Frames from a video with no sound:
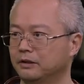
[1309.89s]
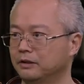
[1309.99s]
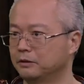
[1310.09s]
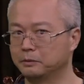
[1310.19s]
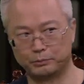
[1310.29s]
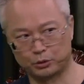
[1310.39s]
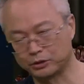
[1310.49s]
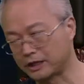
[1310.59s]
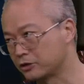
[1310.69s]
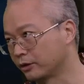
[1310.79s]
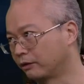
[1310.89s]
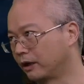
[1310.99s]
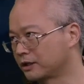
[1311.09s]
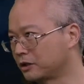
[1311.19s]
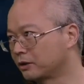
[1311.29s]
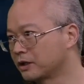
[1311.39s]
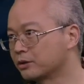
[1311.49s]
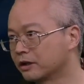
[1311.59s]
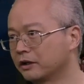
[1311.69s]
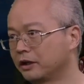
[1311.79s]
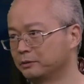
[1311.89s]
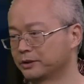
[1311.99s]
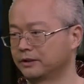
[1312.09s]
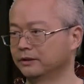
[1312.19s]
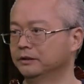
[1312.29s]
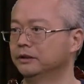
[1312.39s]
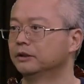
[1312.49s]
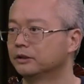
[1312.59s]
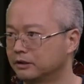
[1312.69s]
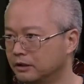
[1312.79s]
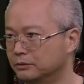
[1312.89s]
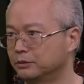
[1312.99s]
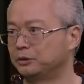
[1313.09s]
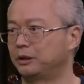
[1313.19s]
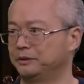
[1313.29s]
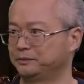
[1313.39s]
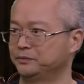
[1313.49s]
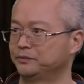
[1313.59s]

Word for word: 呃，不说山水画，山水画确实很了不起，人物画。